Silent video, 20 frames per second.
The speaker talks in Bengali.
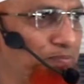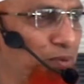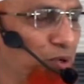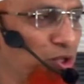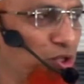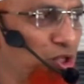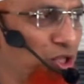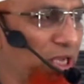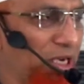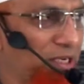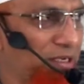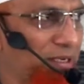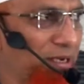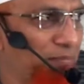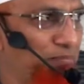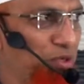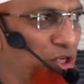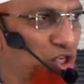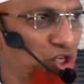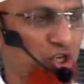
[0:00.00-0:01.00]

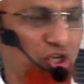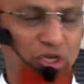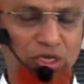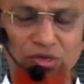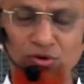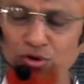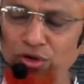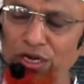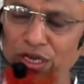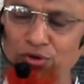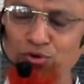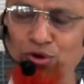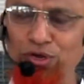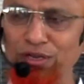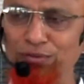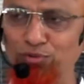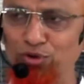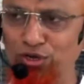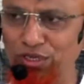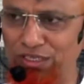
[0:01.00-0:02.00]
প্রত্যেকটা বিষয় খুলে
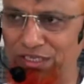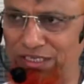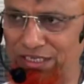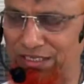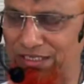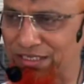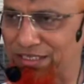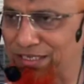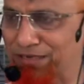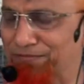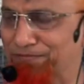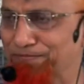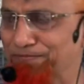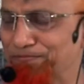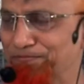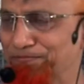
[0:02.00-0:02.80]
খুলে বলে দিয়েছেন